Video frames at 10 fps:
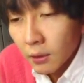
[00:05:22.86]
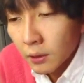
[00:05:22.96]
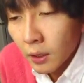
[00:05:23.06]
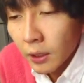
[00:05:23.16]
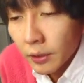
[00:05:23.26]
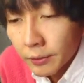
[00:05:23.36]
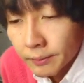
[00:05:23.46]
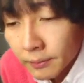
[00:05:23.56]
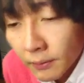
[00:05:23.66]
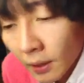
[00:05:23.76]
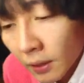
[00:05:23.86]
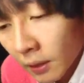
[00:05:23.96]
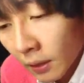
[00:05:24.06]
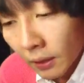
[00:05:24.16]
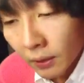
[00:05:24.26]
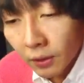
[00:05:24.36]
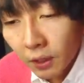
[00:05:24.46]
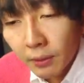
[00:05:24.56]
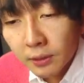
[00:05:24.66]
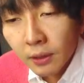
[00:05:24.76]
こんなんでいいのこれ
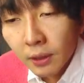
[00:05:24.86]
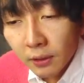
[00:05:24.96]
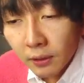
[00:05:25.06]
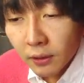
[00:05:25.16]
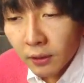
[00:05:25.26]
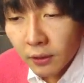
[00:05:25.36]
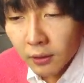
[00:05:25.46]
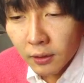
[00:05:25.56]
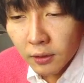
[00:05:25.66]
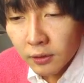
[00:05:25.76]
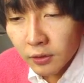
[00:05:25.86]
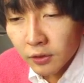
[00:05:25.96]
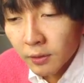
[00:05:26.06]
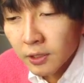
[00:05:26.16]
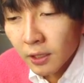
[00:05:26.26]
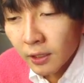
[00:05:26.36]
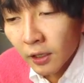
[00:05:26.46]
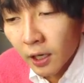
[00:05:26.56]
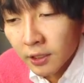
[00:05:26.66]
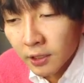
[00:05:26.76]
はバズるうんちょっとすいませんなん
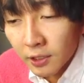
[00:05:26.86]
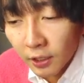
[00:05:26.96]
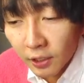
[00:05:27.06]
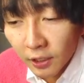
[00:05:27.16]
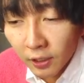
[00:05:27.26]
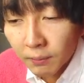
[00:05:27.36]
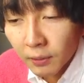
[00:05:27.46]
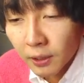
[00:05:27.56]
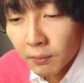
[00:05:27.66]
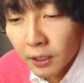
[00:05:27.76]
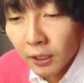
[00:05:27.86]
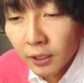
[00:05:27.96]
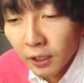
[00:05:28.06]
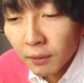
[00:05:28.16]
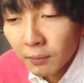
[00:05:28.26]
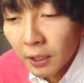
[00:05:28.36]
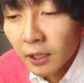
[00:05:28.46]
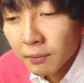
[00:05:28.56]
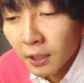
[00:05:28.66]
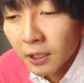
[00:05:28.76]
か恥ずかしがりながらまだまだひらま
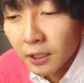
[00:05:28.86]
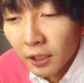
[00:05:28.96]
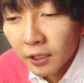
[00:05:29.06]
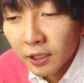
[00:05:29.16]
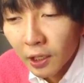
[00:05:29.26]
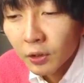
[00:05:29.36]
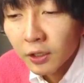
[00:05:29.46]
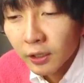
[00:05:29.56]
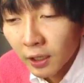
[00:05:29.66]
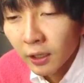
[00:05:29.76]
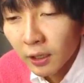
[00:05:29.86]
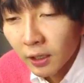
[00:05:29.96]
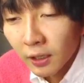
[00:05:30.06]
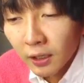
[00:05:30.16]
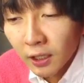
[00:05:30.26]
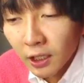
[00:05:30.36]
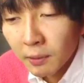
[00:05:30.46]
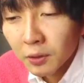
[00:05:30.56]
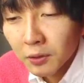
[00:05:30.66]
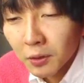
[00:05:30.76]
だまだ開き直れてないね
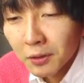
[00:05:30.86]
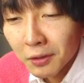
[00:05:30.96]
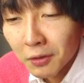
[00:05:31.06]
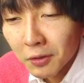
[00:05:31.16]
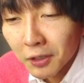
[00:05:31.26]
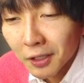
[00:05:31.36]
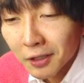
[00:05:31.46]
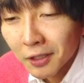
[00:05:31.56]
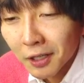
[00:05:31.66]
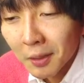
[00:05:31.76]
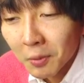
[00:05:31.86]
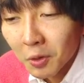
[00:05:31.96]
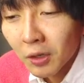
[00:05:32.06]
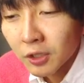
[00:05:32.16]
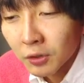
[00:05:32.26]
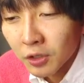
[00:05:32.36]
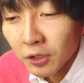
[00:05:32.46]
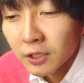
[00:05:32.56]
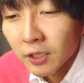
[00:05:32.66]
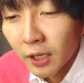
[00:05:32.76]
今ので OK だったらもう許して
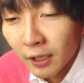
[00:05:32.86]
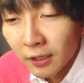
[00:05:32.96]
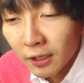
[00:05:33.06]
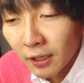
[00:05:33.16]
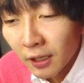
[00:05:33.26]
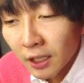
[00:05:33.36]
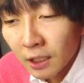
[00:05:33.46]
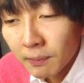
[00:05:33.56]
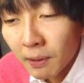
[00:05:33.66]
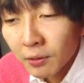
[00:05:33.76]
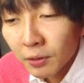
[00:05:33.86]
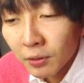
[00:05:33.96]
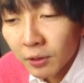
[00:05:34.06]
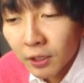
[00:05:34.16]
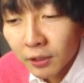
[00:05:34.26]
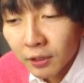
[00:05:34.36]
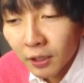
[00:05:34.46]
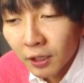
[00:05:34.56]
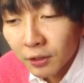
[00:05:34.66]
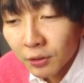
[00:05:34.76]
ください今ので OK だった
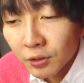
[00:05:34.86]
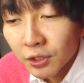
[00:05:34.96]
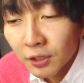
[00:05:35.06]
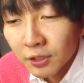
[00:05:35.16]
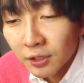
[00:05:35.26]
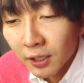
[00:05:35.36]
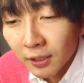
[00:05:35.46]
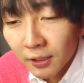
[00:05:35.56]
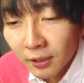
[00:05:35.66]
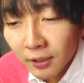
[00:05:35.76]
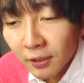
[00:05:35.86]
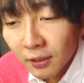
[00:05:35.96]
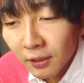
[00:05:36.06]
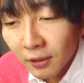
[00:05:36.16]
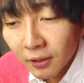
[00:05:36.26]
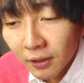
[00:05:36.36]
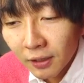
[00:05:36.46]
ら許してくださいうん